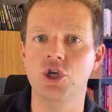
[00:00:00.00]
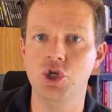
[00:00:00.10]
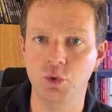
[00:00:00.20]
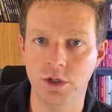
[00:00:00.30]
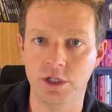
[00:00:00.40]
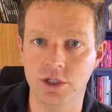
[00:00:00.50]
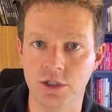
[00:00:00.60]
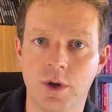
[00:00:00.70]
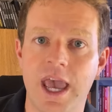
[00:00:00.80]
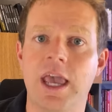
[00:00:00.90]
unit.
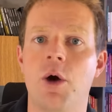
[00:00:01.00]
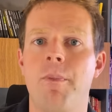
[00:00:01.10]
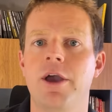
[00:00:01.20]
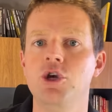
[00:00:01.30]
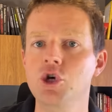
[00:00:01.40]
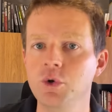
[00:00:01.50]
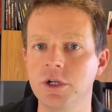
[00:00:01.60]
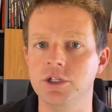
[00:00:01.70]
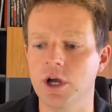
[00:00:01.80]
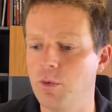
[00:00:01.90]
E o que é uma
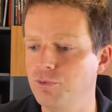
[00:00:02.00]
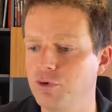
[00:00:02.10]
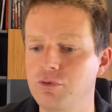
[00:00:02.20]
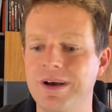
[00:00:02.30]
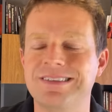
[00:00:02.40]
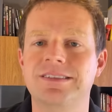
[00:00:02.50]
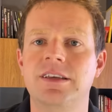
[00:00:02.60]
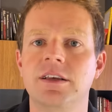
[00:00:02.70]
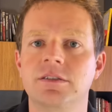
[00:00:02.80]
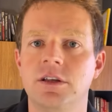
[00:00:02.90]
unit? É como se fosse uma
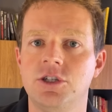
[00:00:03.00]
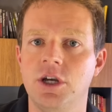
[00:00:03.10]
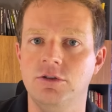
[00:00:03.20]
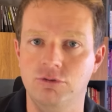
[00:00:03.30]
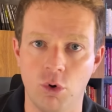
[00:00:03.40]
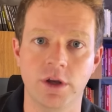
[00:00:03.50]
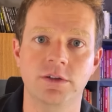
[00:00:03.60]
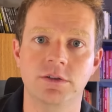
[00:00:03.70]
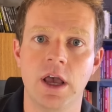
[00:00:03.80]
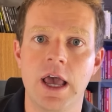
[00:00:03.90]
cesta de
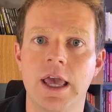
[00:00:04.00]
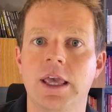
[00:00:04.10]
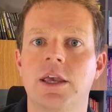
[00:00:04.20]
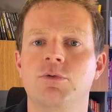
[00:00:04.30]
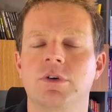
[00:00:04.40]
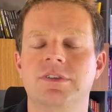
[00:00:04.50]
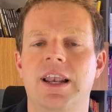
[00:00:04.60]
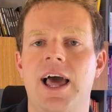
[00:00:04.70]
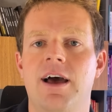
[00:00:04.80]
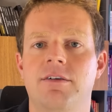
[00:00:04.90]
ações em que você
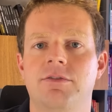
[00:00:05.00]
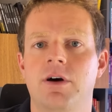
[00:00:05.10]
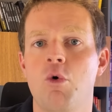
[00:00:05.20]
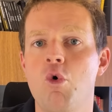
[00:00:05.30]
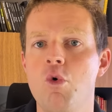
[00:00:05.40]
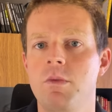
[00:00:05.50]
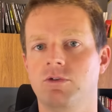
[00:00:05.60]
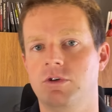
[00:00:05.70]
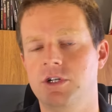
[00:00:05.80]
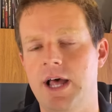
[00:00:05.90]
leva
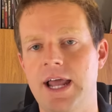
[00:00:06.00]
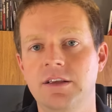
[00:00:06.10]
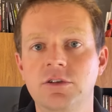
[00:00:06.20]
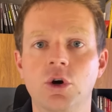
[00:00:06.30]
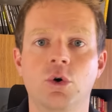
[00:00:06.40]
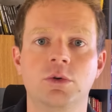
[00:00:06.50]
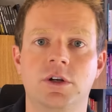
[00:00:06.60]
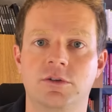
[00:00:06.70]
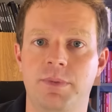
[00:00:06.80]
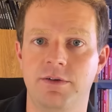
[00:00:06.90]
algumas ordinárias e
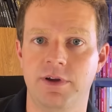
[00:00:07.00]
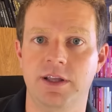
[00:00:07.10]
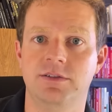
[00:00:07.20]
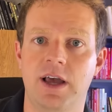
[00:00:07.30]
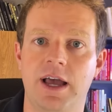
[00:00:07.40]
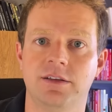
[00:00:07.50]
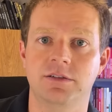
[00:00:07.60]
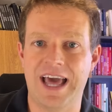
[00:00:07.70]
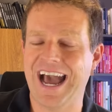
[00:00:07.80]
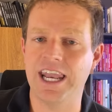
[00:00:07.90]
outras preferenciais.
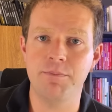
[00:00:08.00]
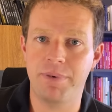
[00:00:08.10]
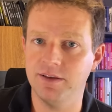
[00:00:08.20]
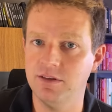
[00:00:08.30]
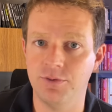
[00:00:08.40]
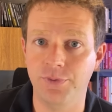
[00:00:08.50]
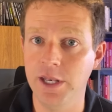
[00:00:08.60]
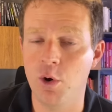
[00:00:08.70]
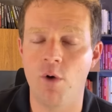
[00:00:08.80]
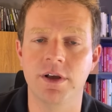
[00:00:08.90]
Né? Cada empresa
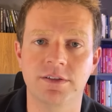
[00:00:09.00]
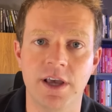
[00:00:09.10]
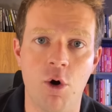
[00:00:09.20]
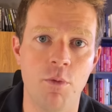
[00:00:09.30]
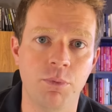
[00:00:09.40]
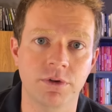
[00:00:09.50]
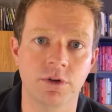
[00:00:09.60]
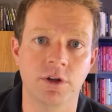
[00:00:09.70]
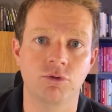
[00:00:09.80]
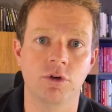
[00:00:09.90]
define qual vai ser a
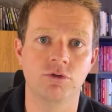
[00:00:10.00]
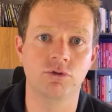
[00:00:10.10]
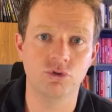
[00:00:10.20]
composição das suas